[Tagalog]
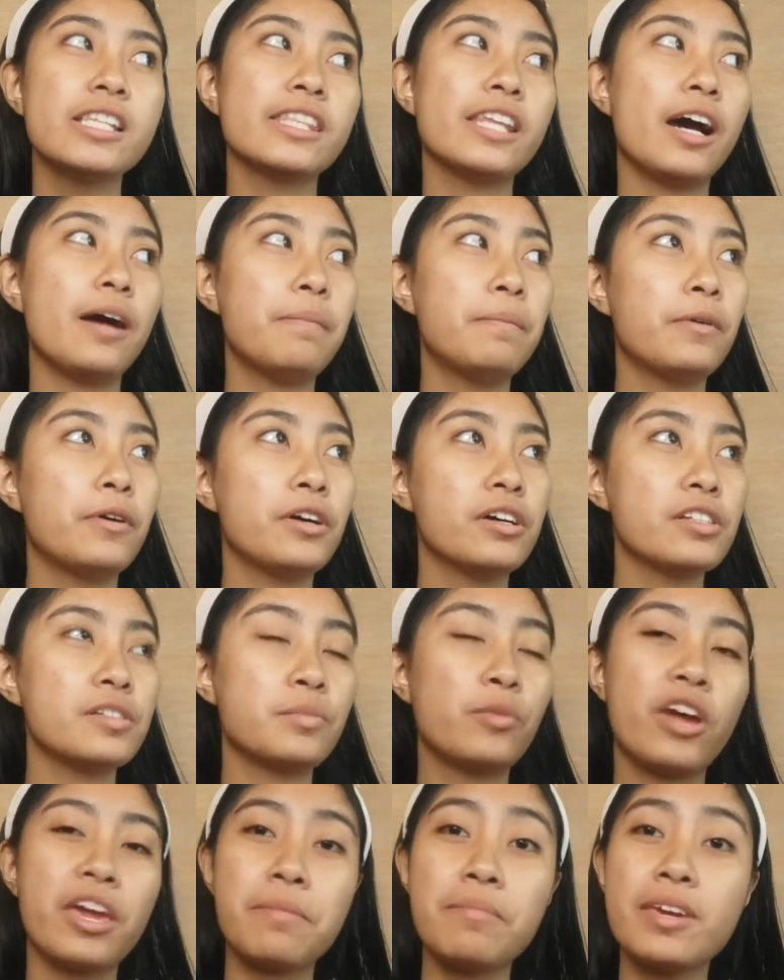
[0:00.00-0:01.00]
Tapos,
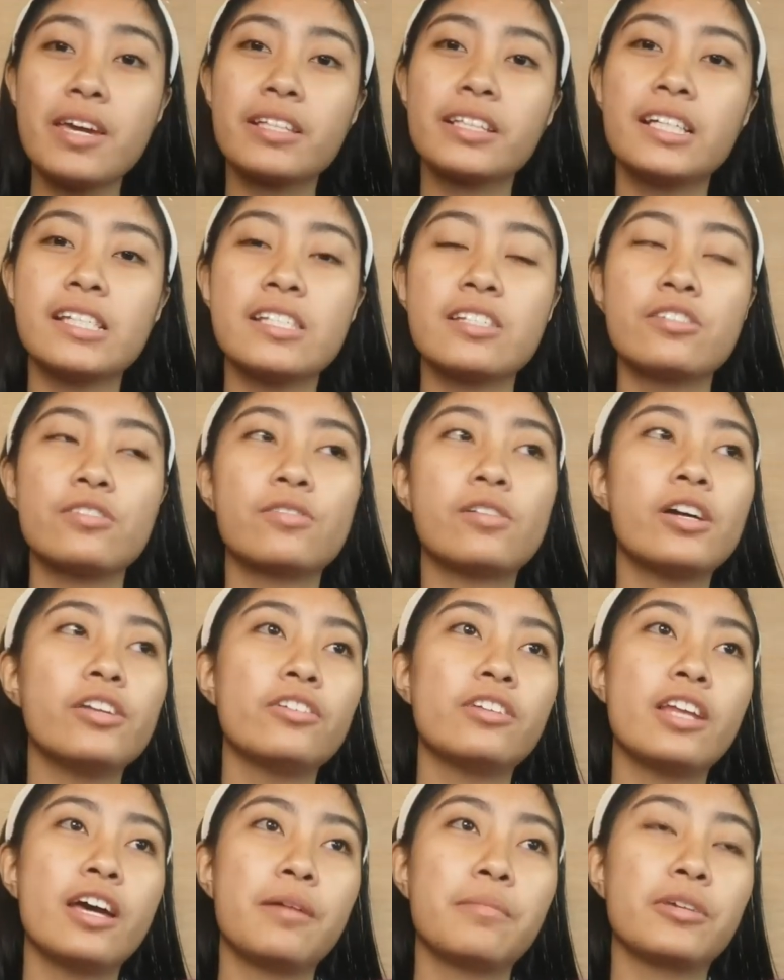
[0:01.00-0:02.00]
bohemian kasi yung
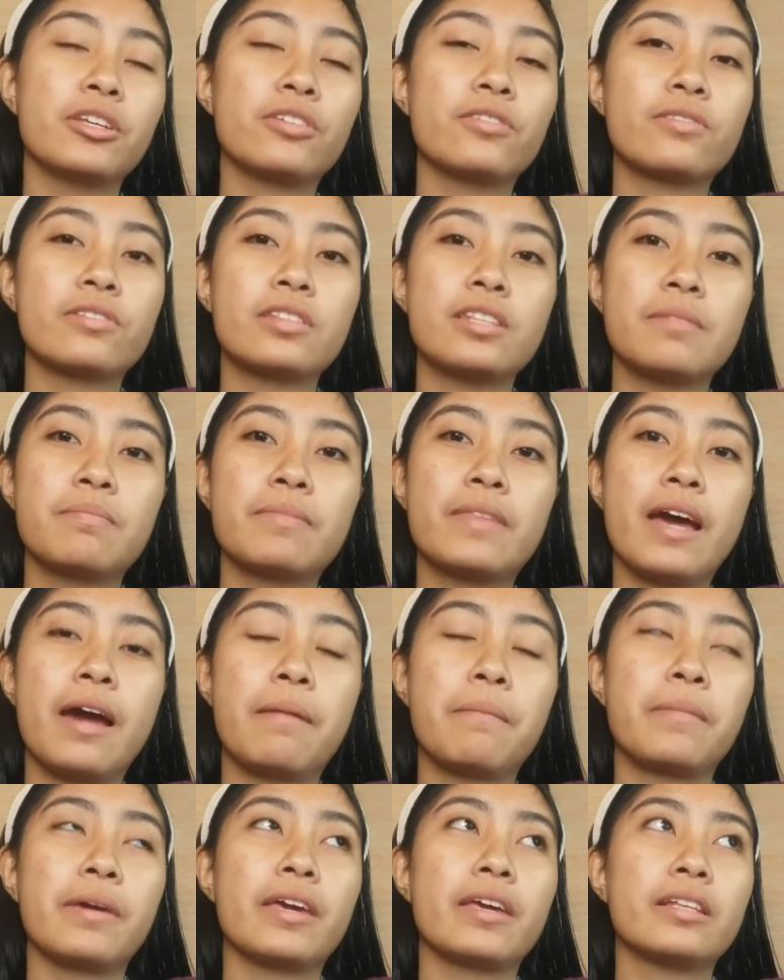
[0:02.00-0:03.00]
ano namin, yung theme
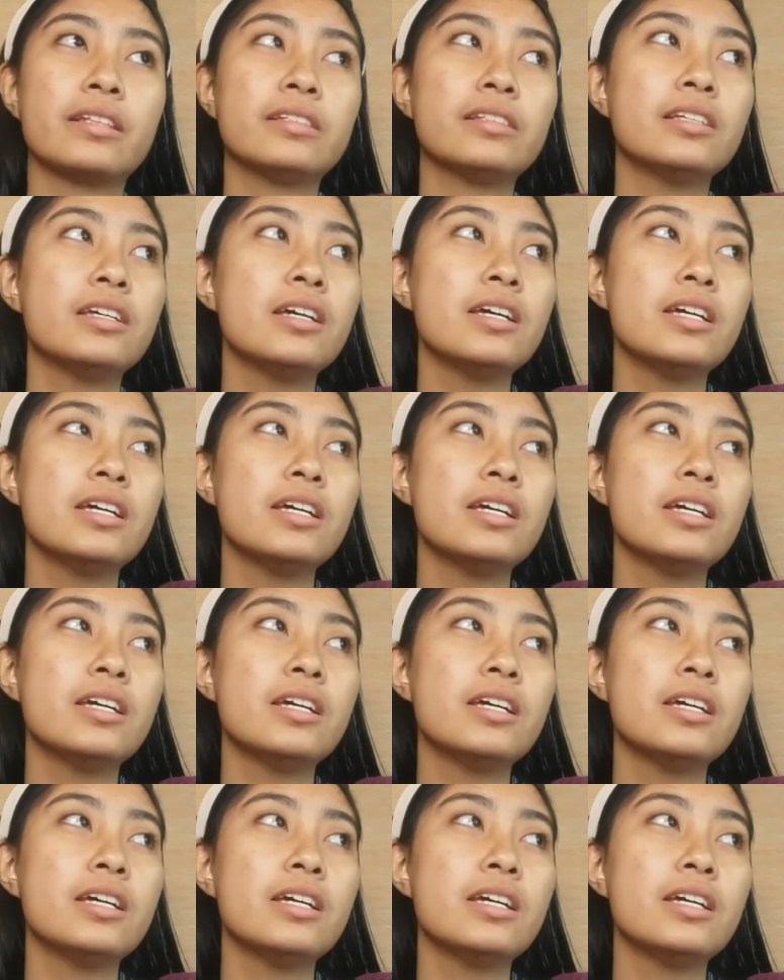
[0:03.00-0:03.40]
namin.